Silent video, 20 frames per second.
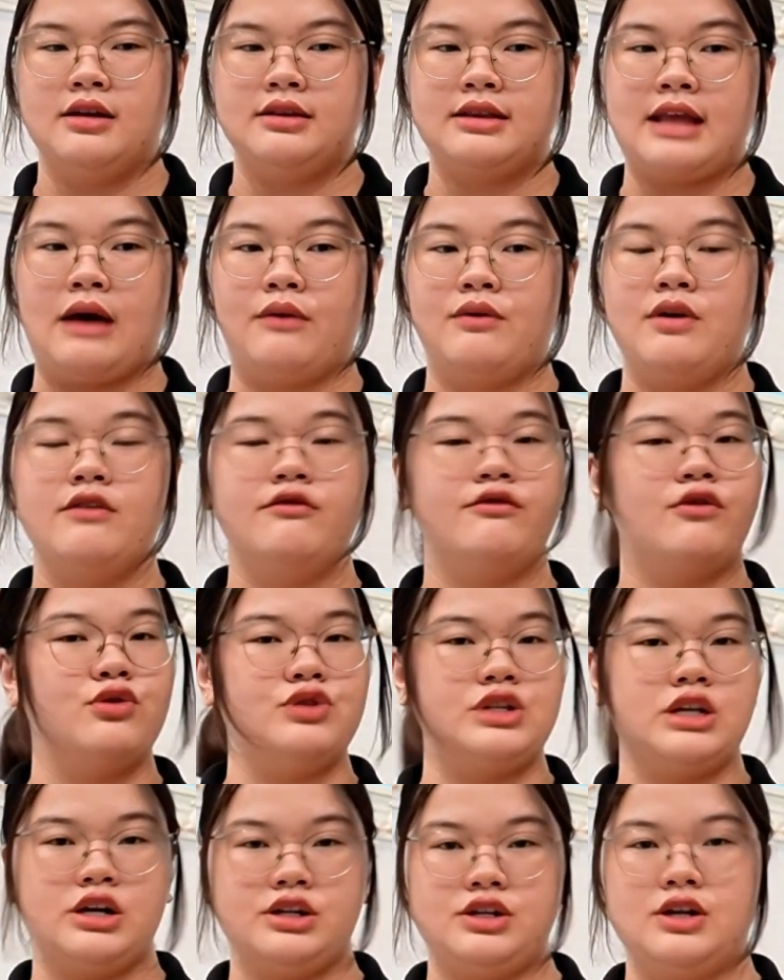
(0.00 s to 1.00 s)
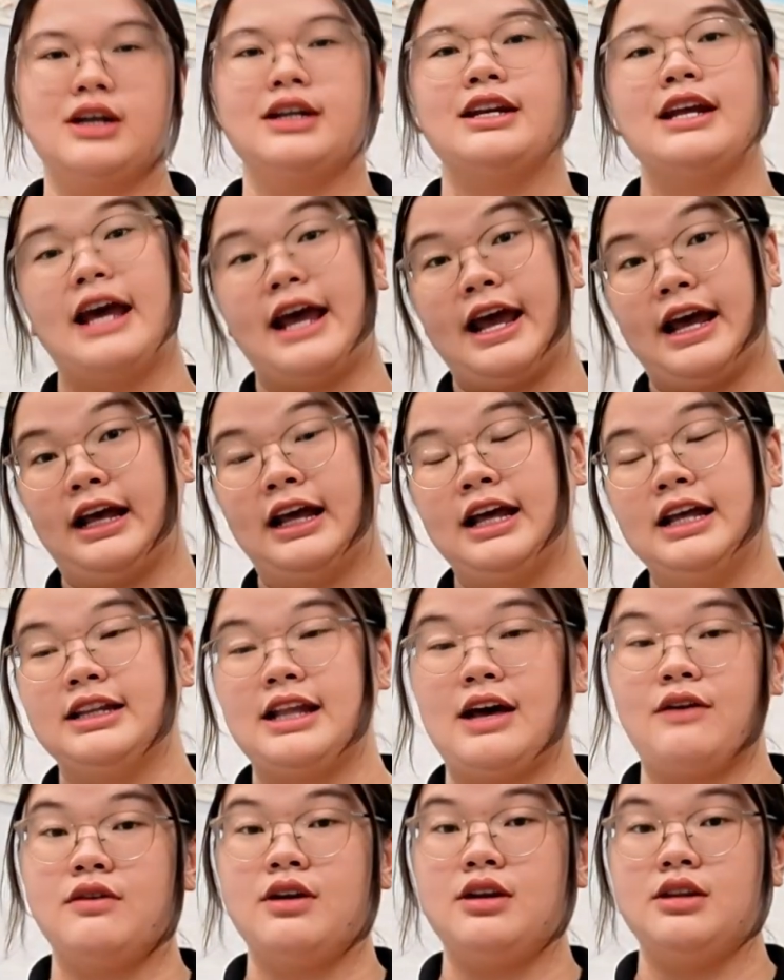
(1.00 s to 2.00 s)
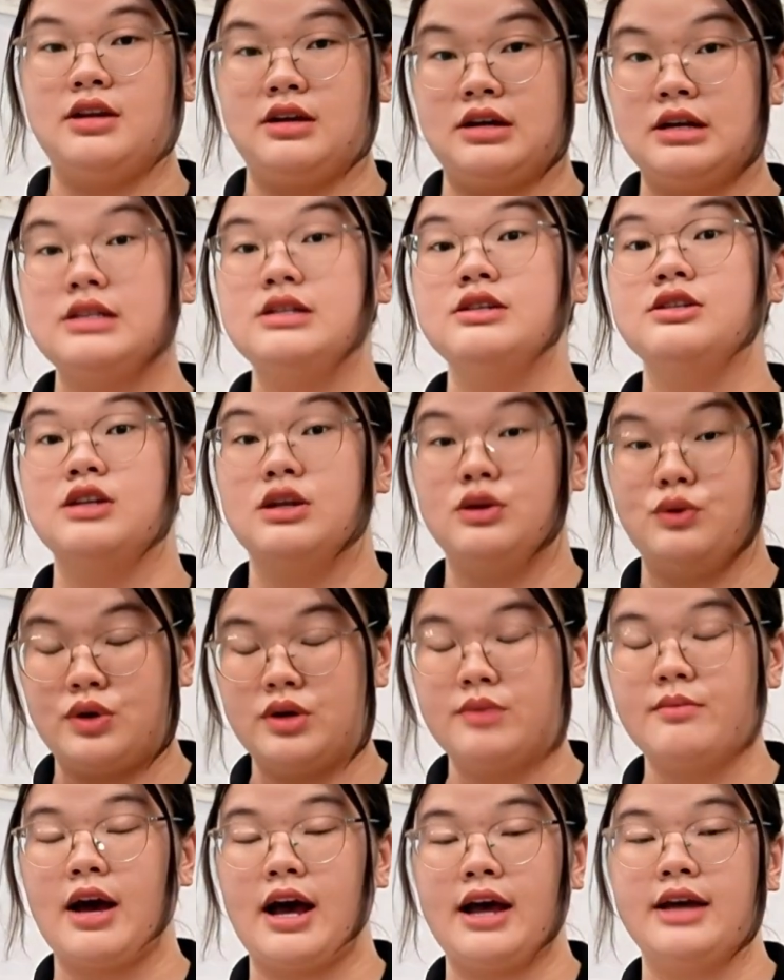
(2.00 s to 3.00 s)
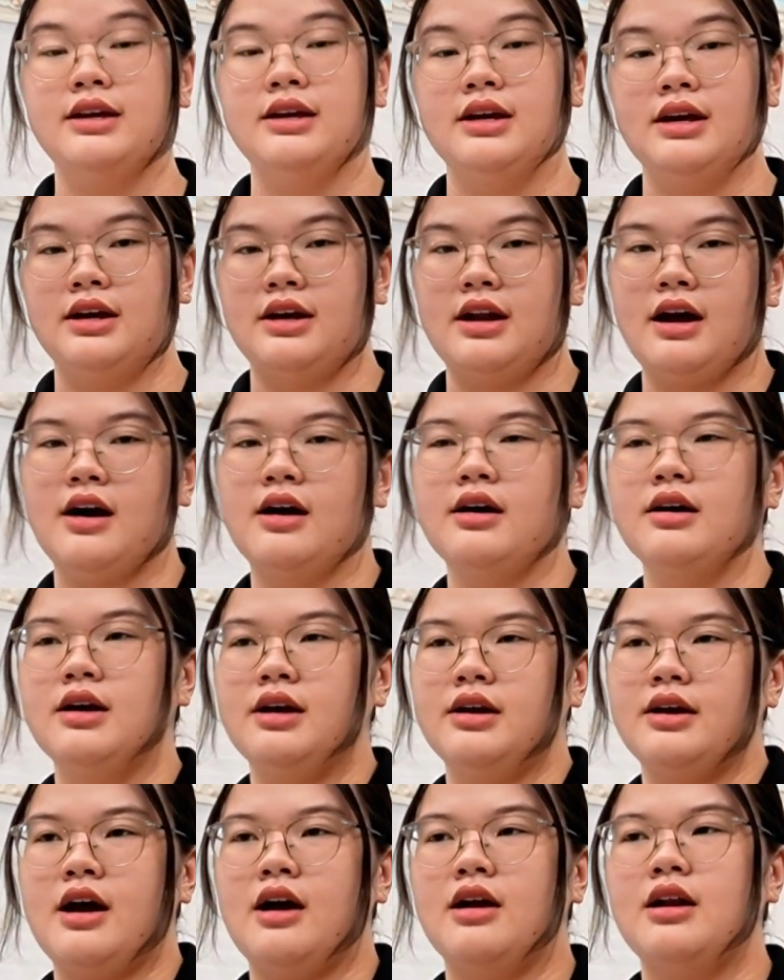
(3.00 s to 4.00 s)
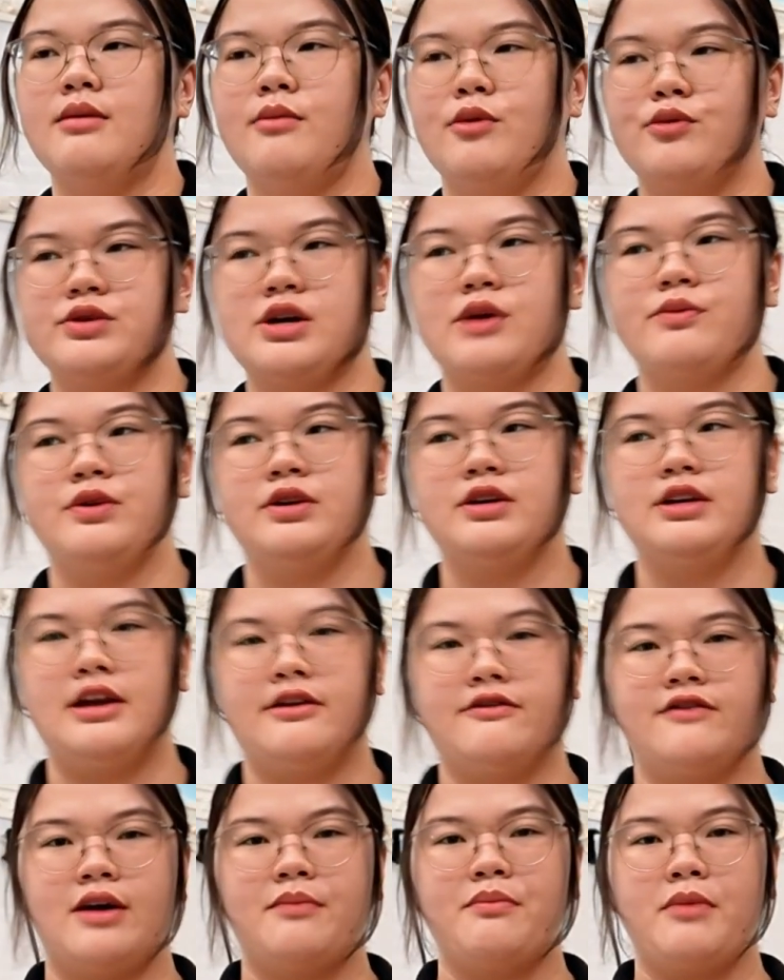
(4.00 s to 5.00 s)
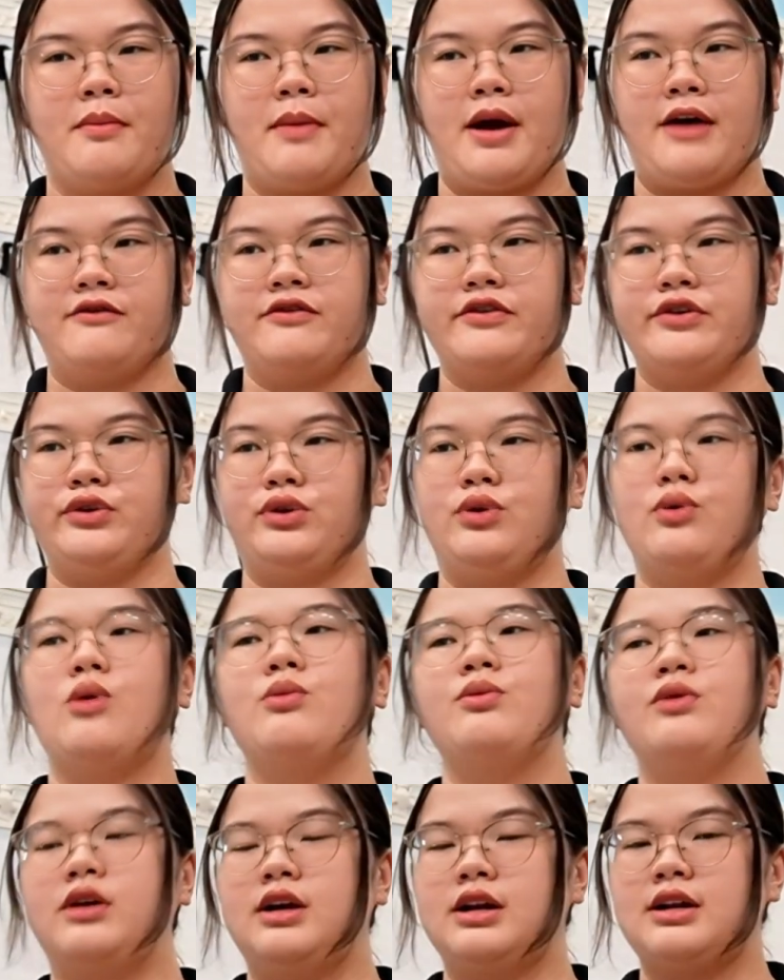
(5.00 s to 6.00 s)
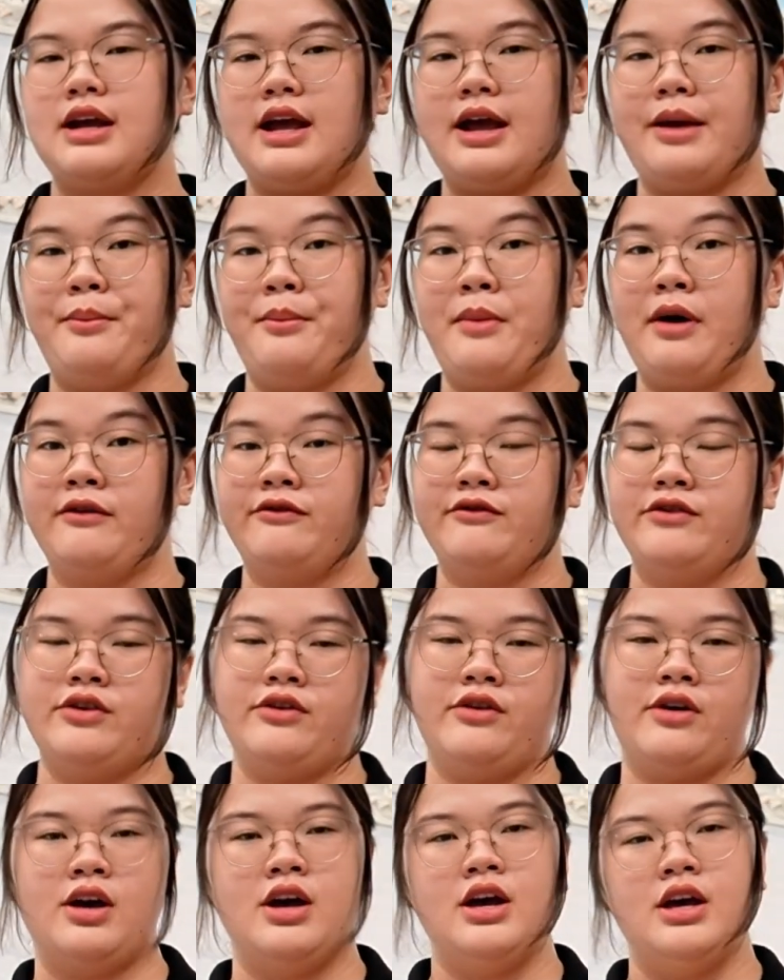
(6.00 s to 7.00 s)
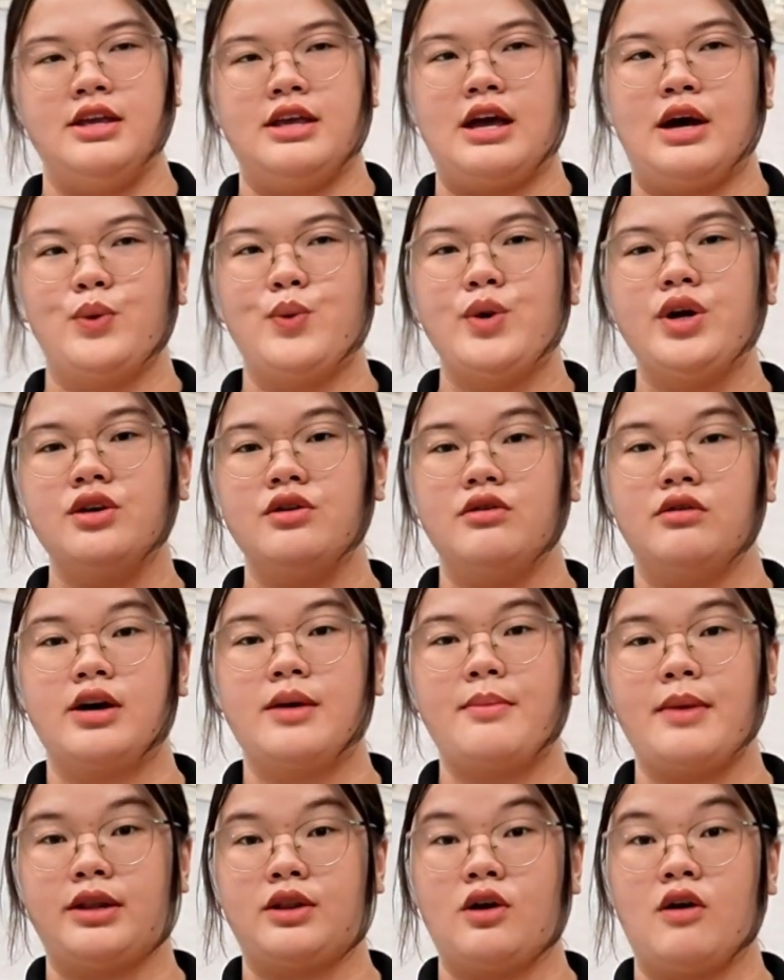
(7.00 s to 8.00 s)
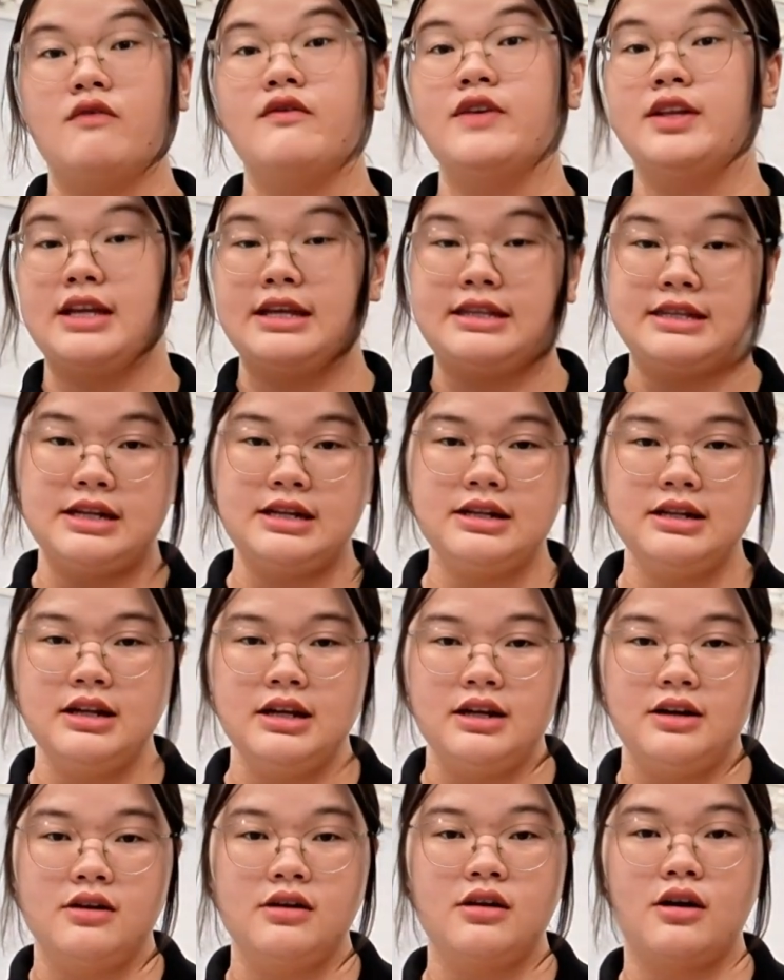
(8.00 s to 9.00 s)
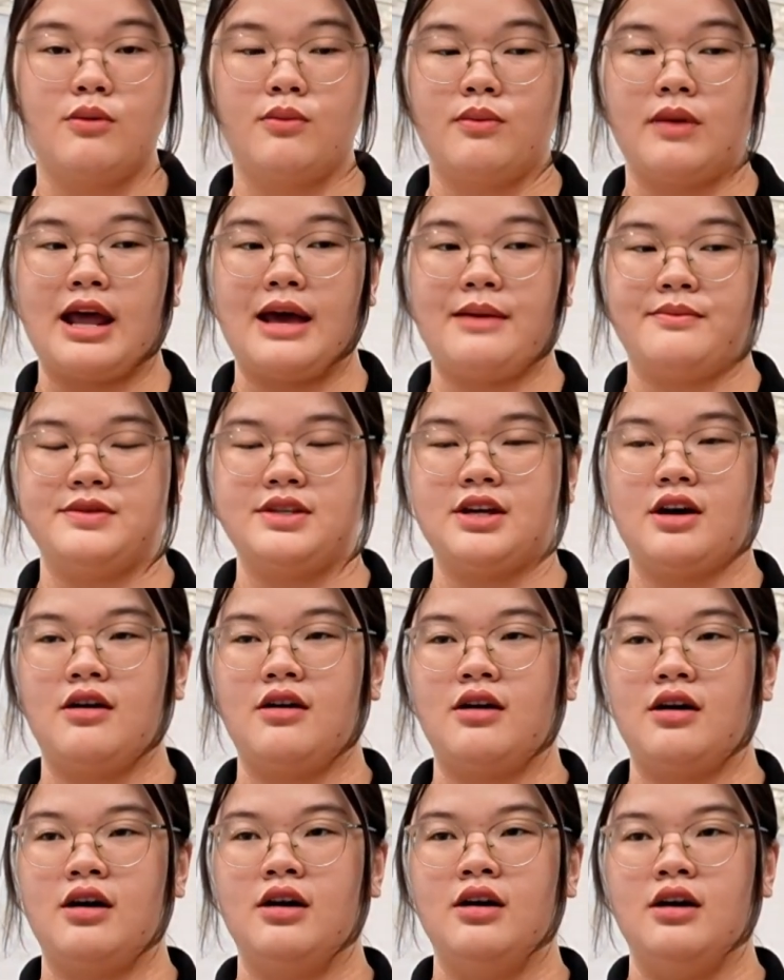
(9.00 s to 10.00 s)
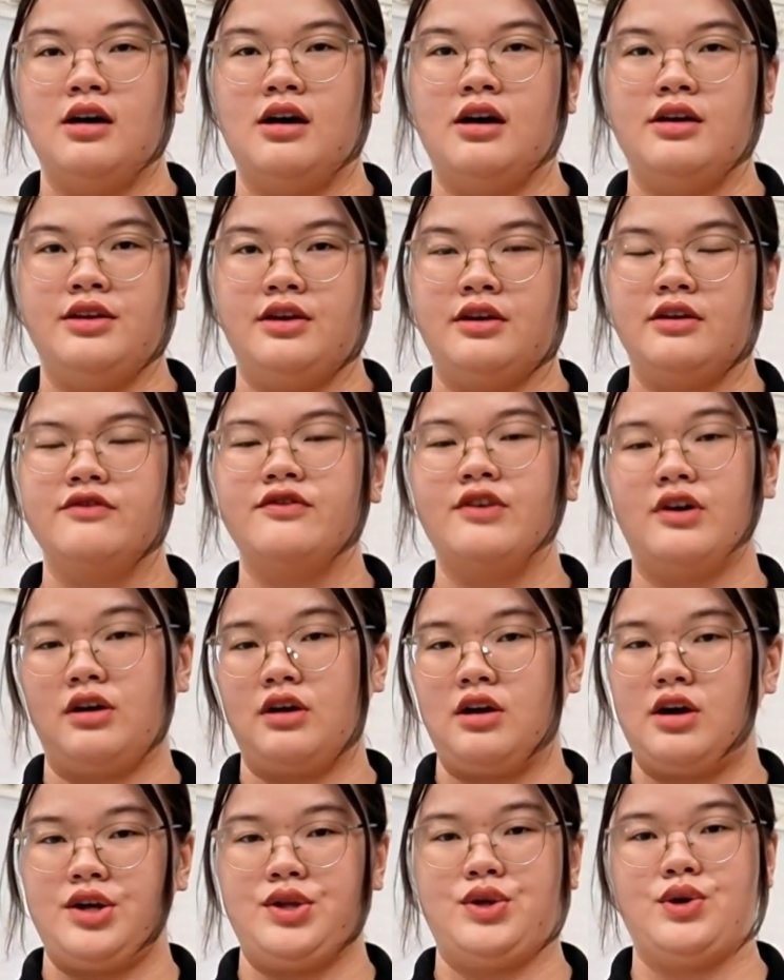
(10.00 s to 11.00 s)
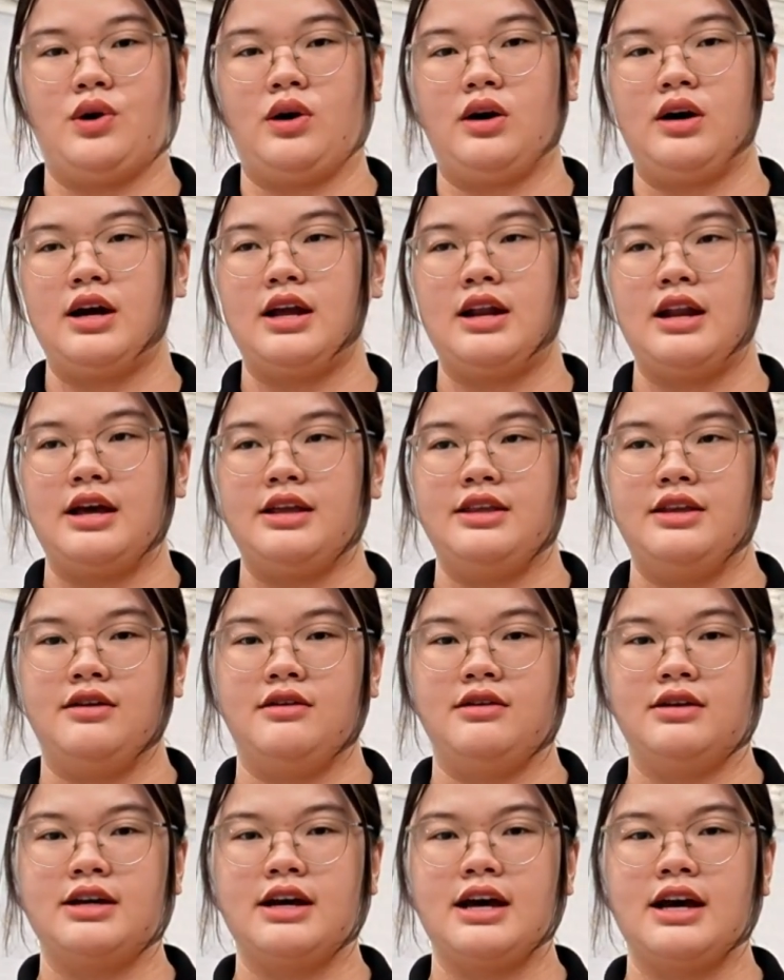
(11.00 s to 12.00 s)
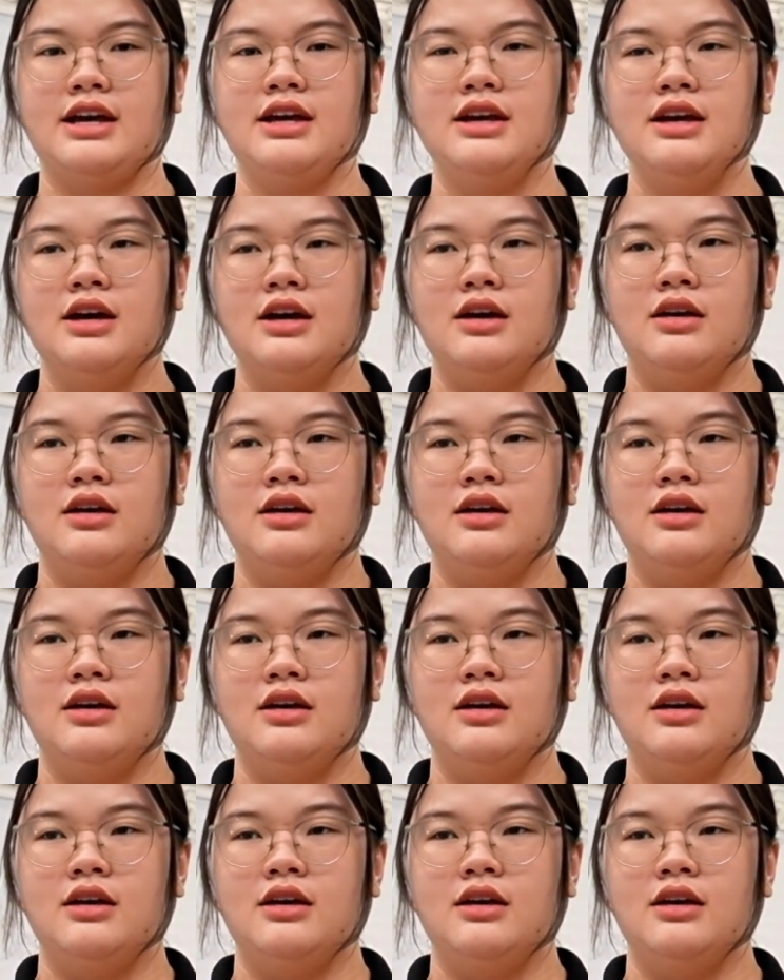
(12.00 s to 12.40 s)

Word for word: tạo nên vui trời cho khách hàng tạo nên những cái chương trình khuyến mãi đó đó là một trong những giải pháp mà bạn vừa thu hút được khách hàng mà vừa giải quyết được cái bài toán về tài chính nó không làm cho à, những cái phần lợi nhuận hay là những cái